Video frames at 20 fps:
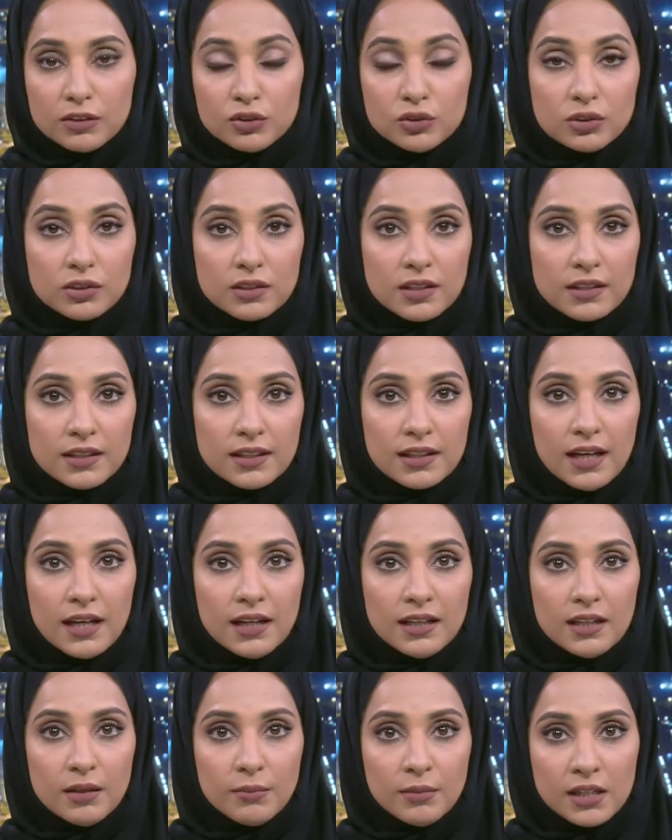التراث
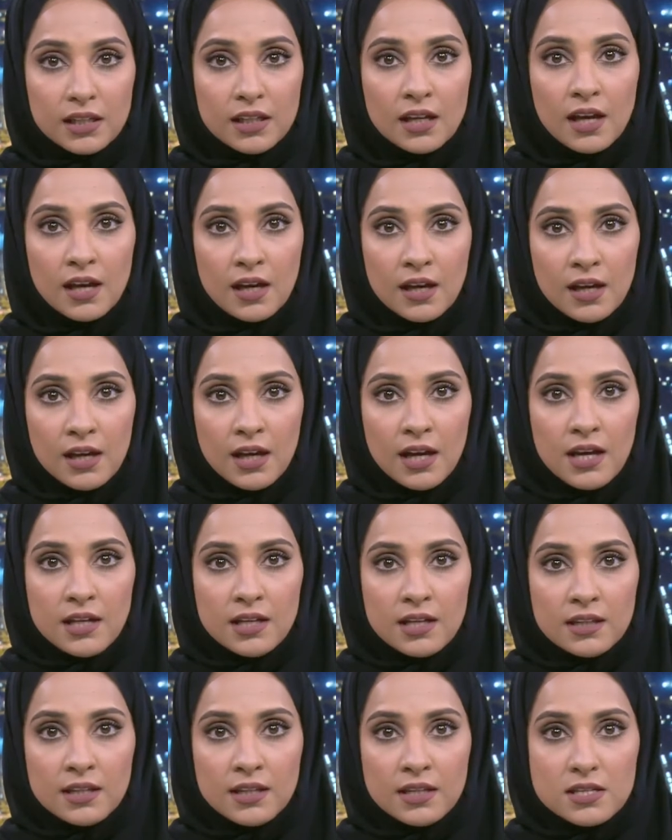العالمي
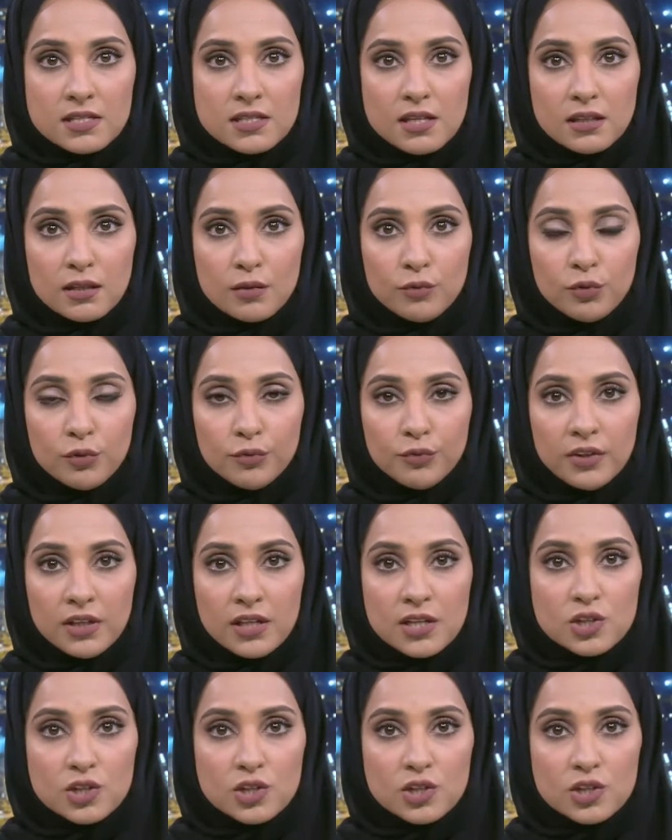الذي يستضيف فيه